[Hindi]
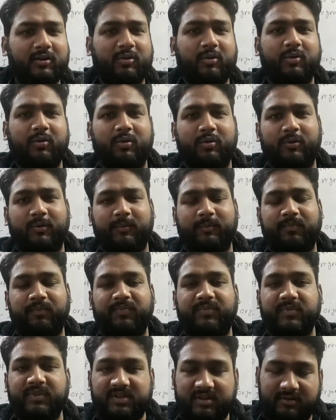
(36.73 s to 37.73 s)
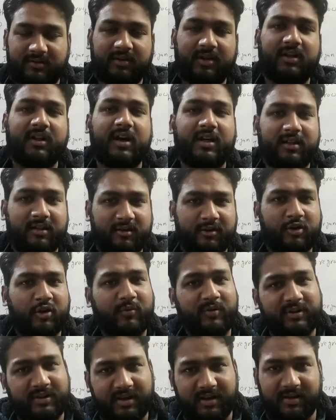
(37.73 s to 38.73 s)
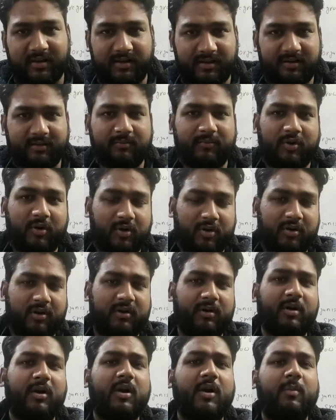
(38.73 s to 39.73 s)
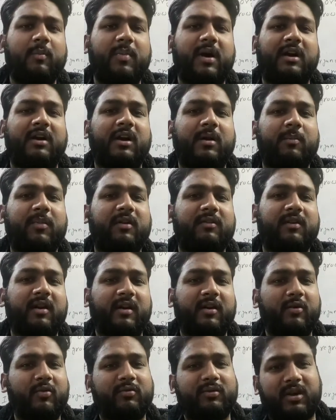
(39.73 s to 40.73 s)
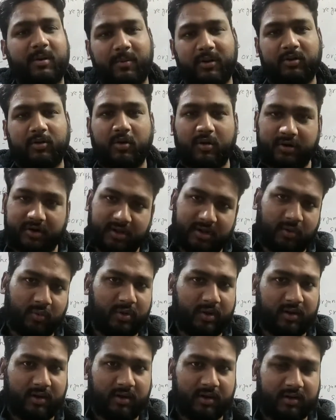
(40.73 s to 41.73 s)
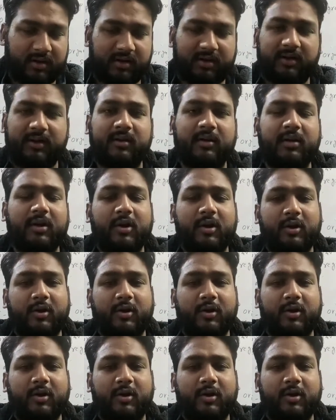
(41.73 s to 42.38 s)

तो जिसने ना देखी हो वो देख ले और पार्ट नंबर सेकंड उसके बाद कंटिन्यू करना ठीक है